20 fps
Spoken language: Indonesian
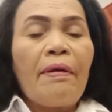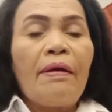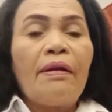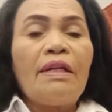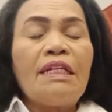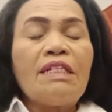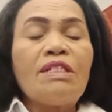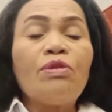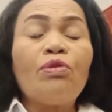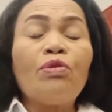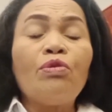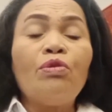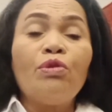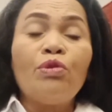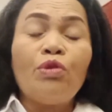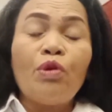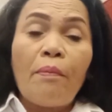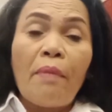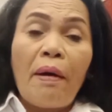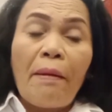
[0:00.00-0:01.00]
disuruh
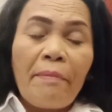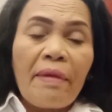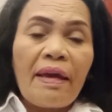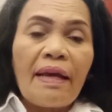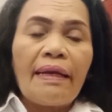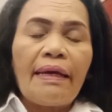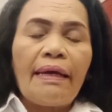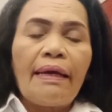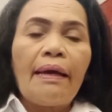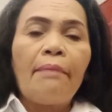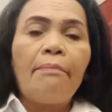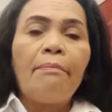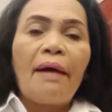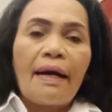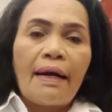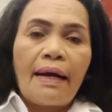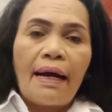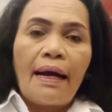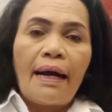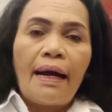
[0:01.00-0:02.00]
untuk memilih,
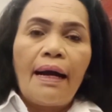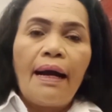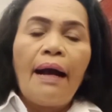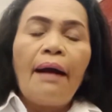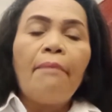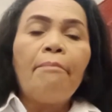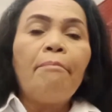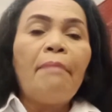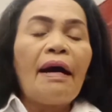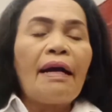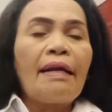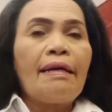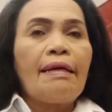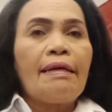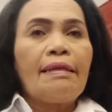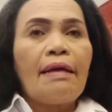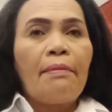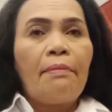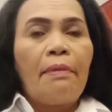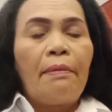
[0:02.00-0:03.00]
maka mari
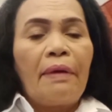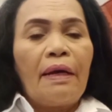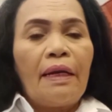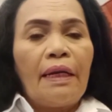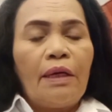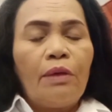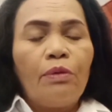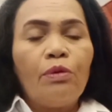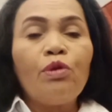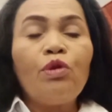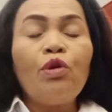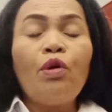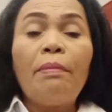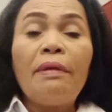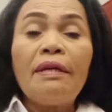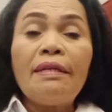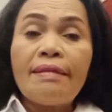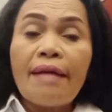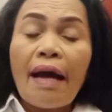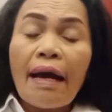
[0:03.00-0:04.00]
kita memilih untuk
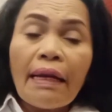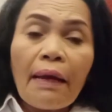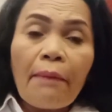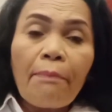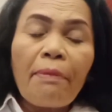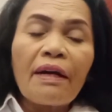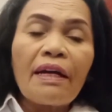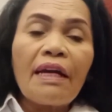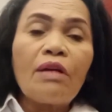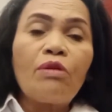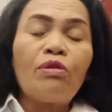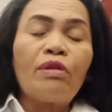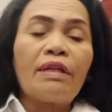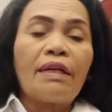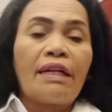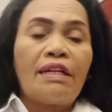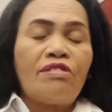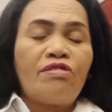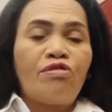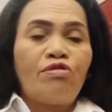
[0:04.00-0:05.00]
menjadi pengikut
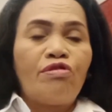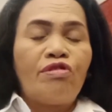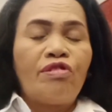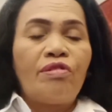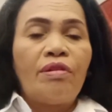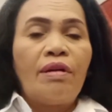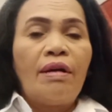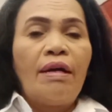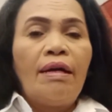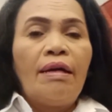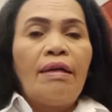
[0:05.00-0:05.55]
Kristus